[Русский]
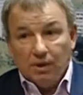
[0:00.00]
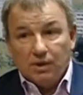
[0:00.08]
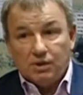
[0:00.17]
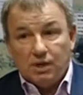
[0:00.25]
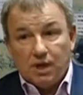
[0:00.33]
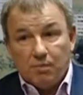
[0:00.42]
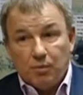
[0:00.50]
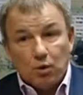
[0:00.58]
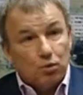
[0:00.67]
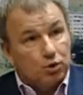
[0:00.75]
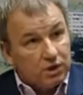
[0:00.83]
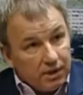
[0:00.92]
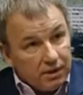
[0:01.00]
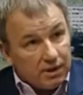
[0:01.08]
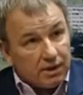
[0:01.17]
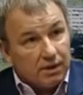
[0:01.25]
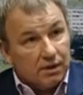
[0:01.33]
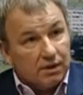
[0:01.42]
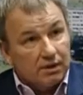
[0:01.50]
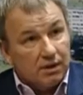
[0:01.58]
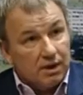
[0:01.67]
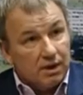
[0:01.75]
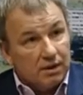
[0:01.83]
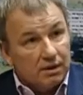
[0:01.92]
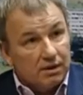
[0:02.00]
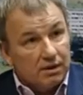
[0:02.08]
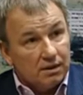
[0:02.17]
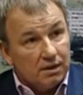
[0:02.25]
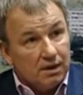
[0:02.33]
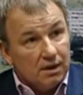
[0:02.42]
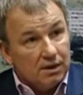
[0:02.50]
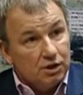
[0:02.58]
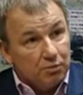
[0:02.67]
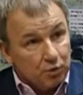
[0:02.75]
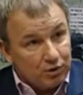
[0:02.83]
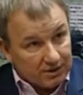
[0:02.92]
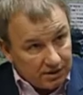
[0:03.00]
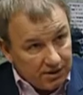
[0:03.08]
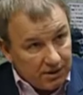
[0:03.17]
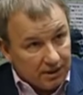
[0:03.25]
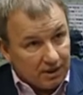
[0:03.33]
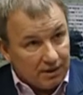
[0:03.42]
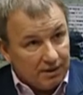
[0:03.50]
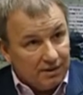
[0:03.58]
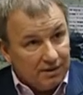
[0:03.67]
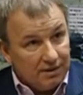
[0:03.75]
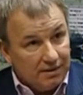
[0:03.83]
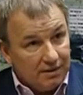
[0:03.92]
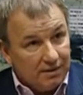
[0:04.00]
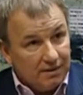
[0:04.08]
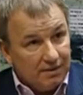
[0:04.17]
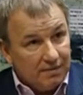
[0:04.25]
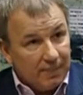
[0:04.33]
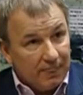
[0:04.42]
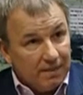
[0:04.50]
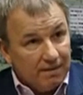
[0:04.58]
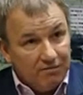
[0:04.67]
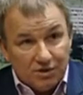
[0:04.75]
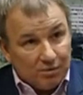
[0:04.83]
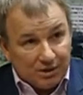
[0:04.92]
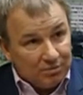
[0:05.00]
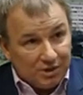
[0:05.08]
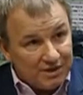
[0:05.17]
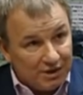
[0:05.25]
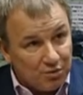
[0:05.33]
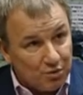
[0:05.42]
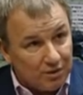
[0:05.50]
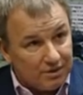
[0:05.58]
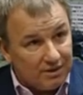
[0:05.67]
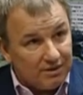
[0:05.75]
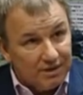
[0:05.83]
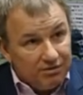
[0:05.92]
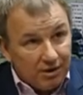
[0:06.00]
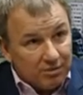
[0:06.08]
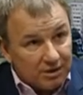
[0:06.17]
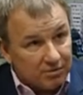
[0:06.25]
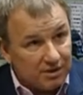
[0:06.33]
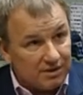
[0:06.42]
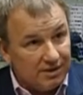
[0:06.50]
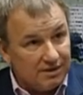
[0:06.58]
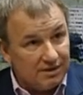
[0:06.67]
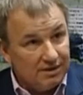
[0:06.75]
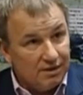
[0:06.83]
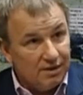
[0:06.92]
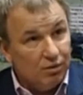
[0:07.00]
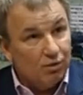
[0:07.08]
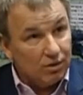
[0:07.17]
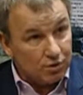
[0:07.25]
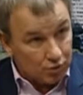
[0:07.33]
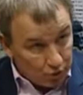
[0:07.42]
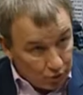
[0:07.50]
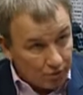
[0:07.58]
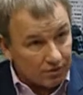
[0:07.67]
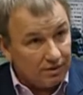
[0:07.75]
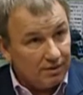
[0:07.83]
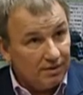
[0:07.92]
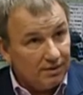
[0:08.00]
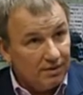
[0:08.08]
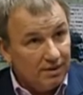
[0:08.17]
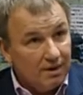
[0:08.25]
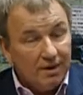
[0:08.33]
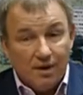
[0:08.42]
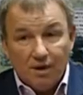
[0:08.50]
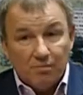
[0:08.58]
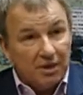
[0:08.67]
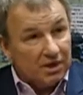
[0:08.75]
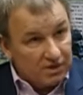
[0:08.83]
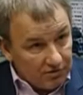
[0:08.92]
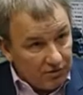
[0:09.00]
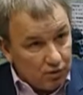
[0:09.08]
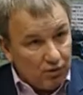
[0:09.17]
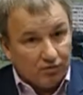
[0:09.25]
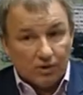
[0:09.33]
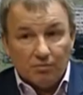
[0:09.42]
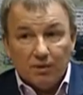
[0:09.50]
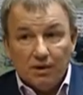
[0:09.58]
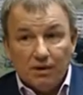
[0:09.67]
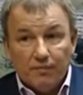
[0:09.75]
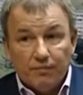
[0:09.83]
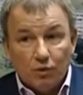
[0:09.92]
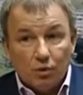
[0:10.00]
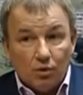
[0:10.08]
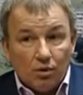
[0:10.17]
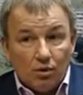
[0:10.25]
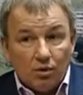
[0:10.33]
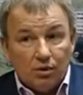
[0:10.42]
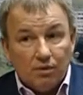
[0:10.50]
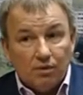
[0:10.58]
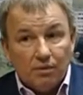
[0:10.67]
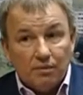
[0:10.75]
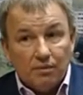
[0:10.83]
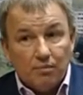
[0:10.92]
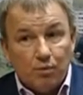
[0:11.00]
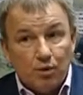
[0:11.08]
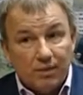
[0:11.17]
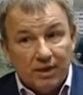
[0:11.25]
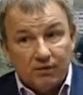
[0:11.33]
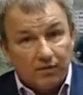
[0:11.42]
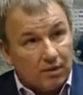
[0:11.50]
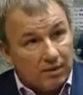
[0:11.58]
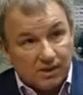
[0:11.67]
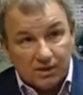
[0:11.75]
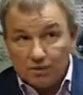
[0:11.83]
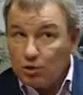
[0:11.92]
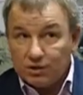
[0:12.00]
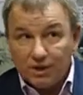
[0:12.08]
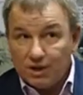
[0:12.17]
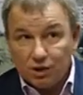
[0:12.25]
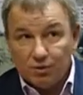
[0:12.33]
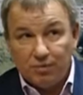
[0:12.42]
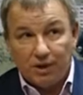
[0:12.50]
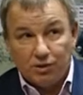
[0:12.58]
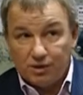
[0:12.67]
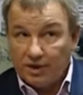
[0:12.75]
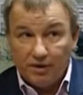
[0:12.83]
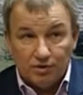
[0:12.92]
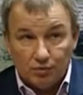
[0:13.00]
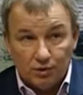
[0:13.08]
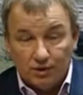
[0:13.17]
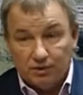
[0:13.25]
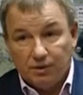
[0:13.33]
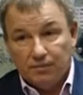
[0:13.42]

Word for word: за покушение на э, депутата Дияка. Ведь об этом не знает город, и вы об этом не знаете. Он осужден признан виновным. Но, по моей информации, может, я ошибаюсь, скорее всего, нет.